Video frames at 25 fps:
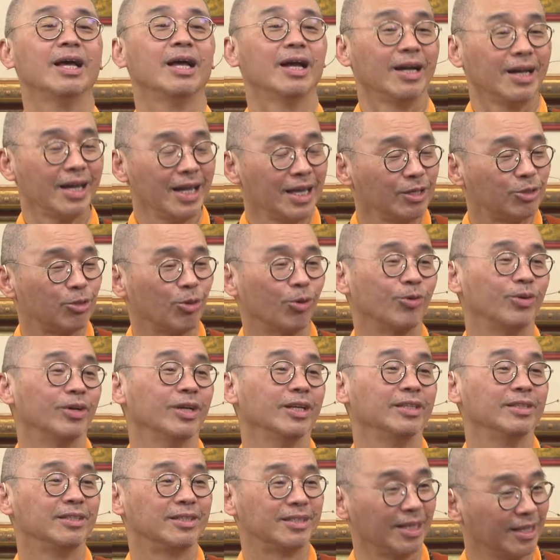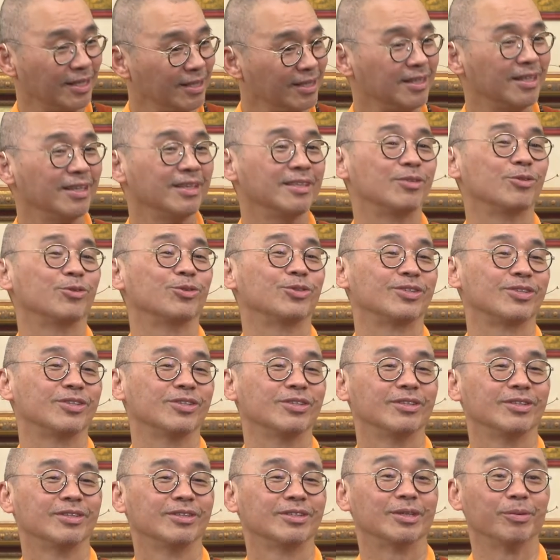那种人真的就是
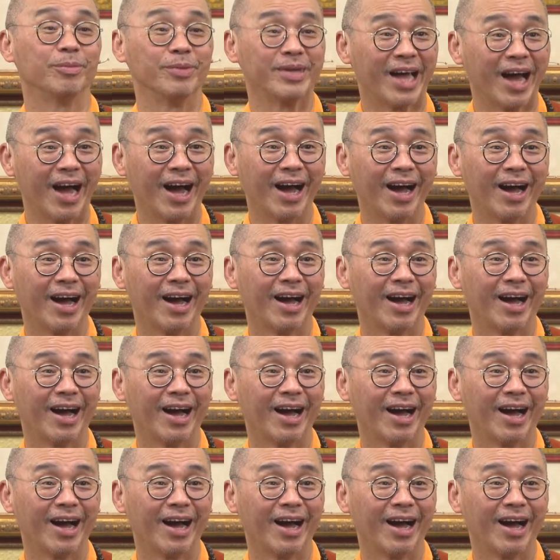怎么样？